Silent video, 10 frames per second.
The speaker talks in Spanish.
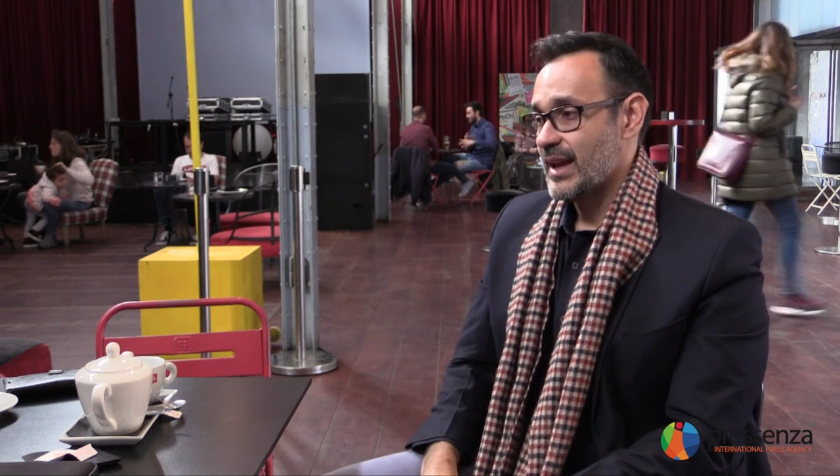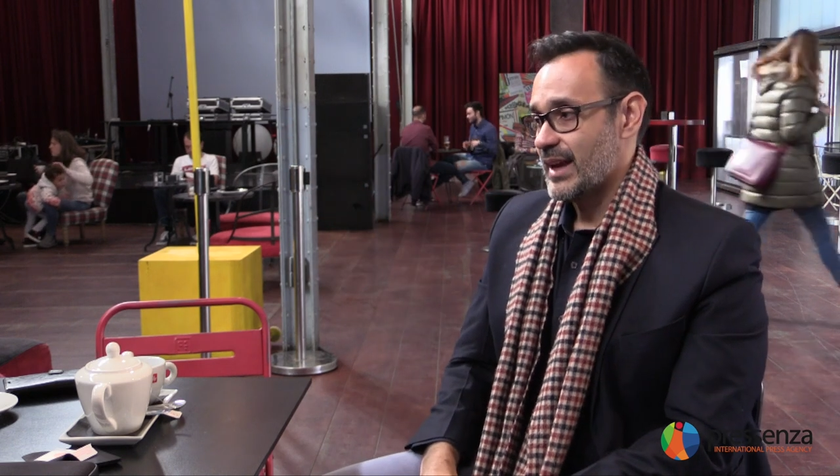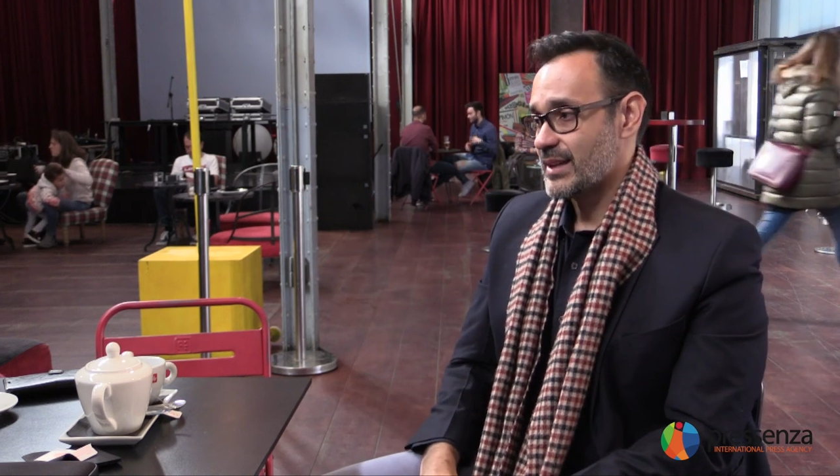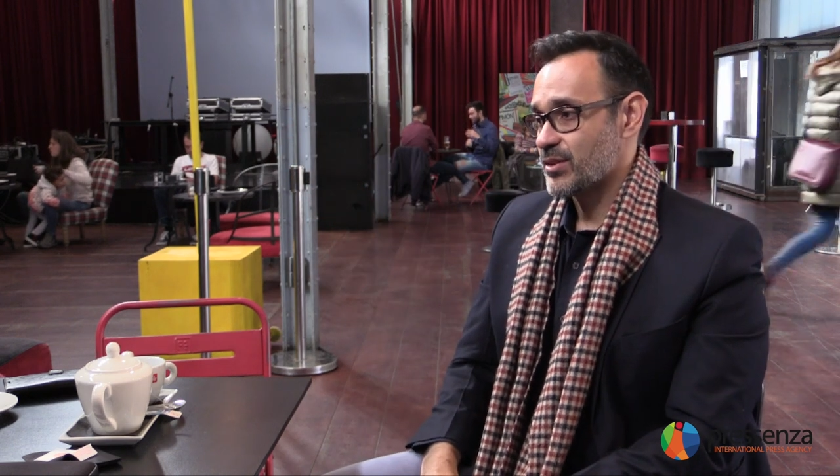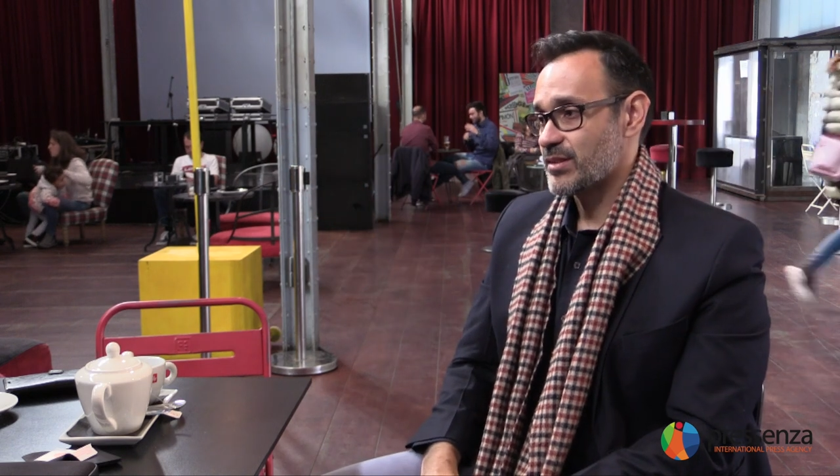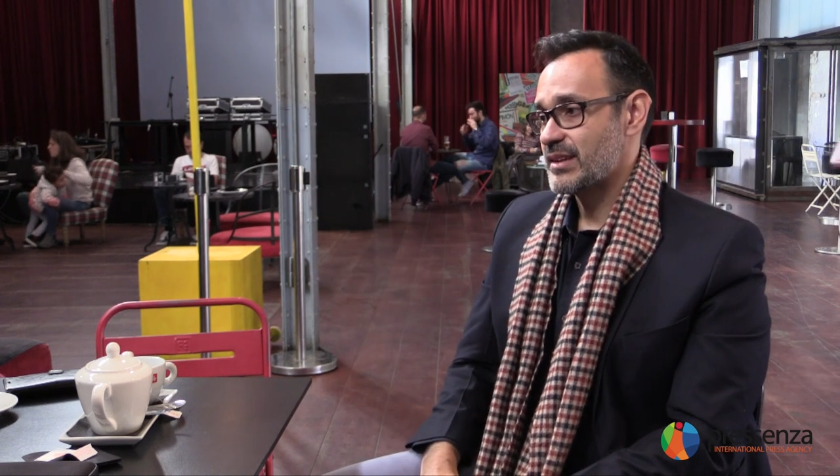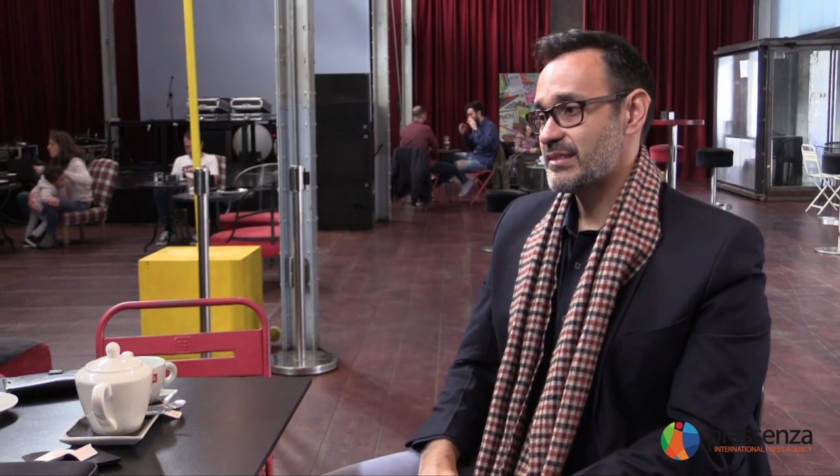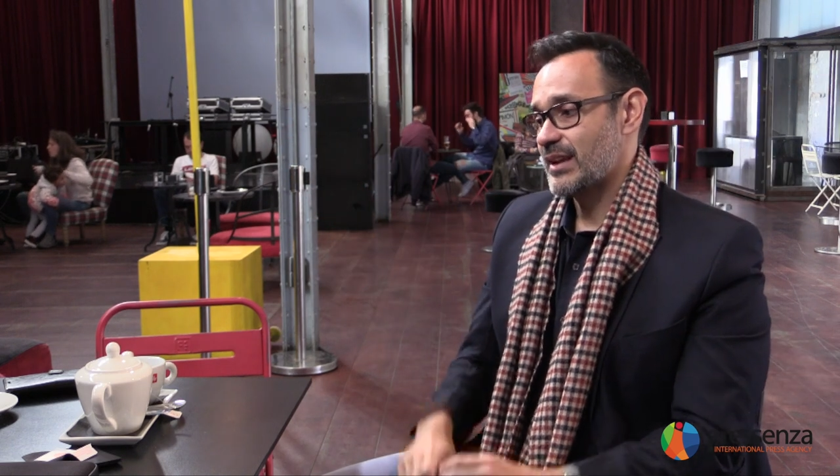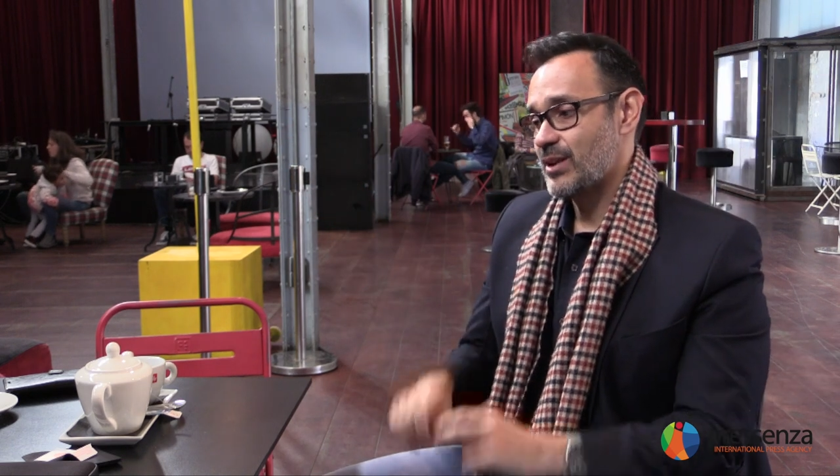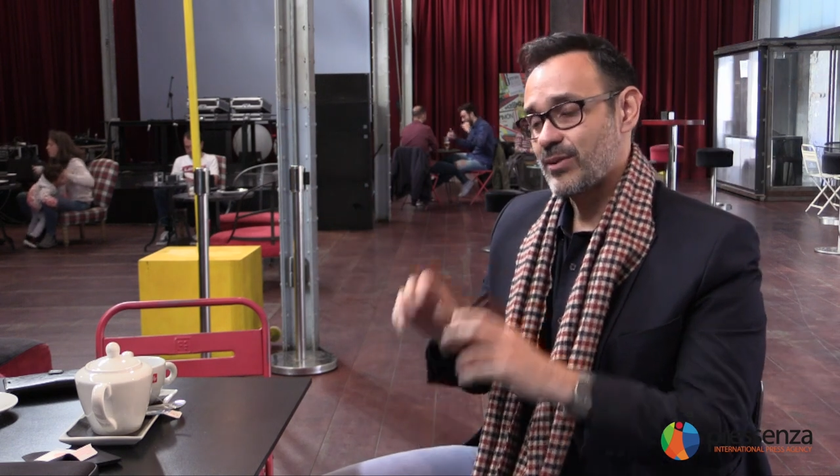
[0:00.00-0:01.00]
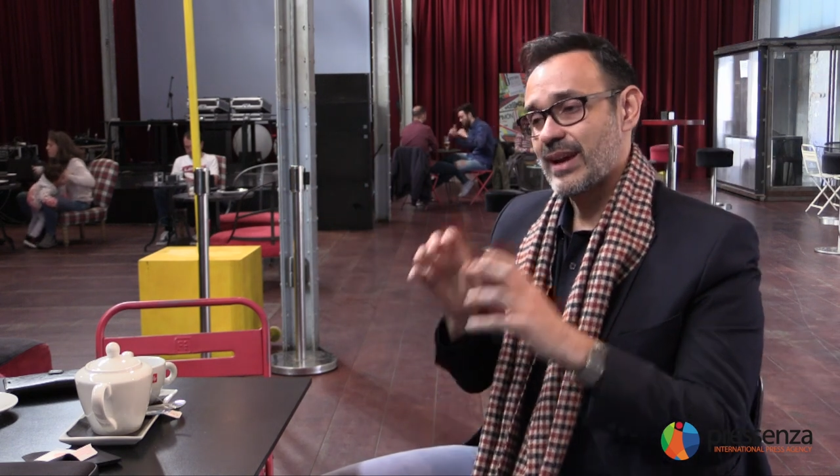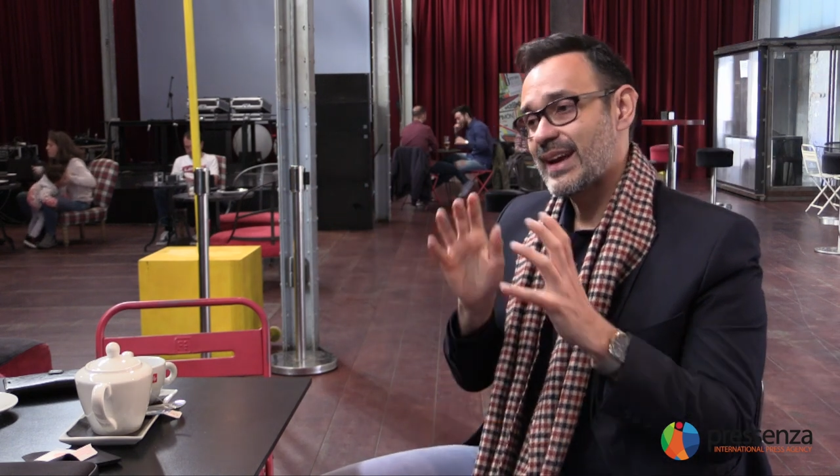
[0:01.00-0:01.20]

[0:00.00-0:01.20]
Entonces, lo que